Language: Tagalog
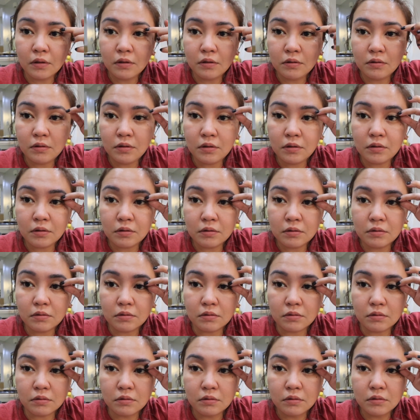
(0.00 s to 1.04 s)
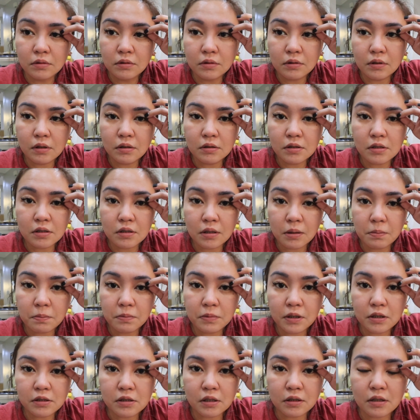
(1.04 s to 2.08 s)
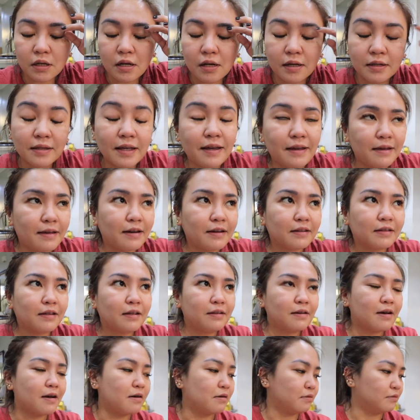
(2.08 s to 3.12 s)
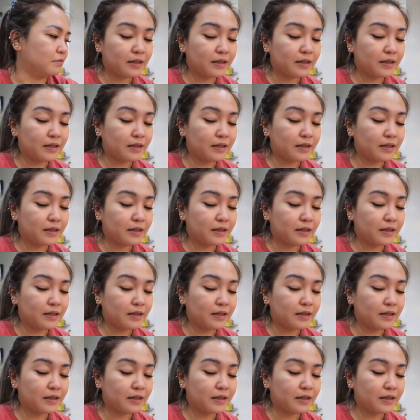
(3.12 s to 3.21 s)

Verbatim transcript: Yung dito ko, non-stop na siya talaga, naiirita na.